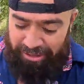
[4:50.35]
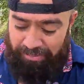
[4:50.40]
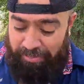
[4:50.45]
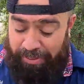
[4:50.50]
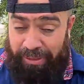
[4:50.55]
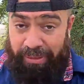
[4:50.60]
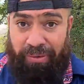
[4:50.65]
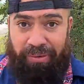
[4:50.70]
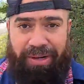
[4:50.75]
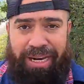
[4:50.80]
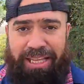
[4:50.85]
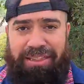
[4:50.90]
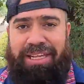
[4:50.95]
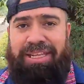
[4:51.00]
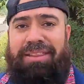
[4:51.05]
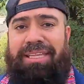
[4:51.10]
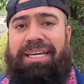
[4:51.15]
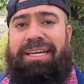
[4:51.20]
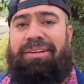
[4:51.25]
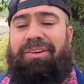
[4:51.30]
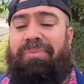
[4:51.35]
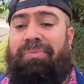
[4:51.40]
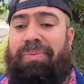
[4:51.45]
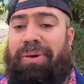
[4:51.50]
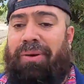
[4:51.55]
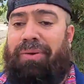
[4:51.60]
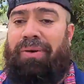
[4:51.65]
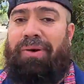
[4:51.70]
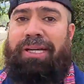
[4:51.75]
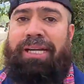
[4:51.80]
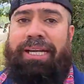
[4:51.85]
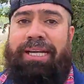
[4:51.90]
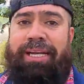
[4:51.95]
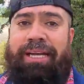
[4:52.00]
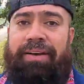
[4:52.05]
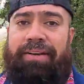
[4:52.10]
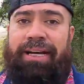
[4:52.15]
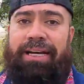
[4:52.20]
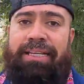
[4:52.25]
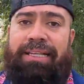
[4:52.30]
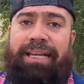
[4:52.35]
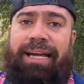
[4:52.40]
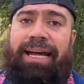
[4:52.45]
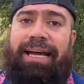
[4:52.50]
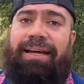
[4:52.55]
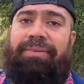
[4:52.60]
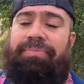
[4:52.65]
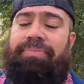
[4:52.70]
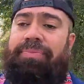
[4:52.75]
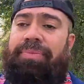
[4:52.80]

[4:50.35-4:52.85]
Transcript: pero la ciencia comprobó que en realidad